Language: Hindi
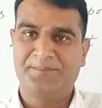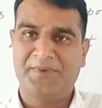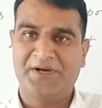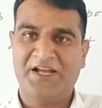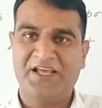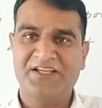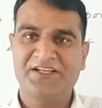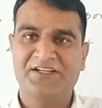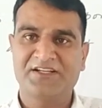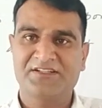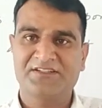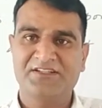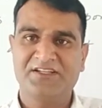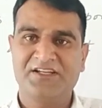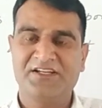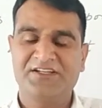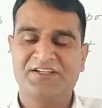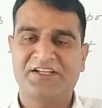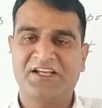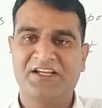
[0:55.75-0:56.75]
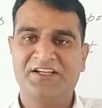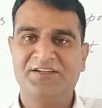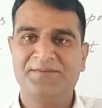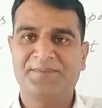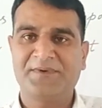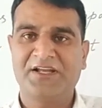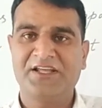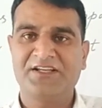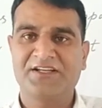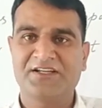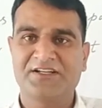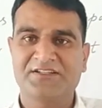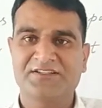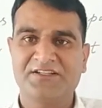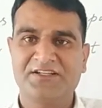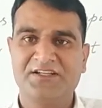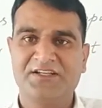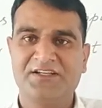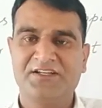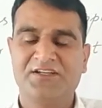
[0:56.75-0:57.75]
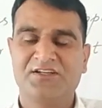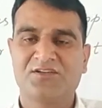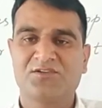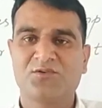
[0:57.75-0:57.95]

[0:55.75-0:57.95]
पढ़ाई करते हैं डेली पढ़ाई करते हैं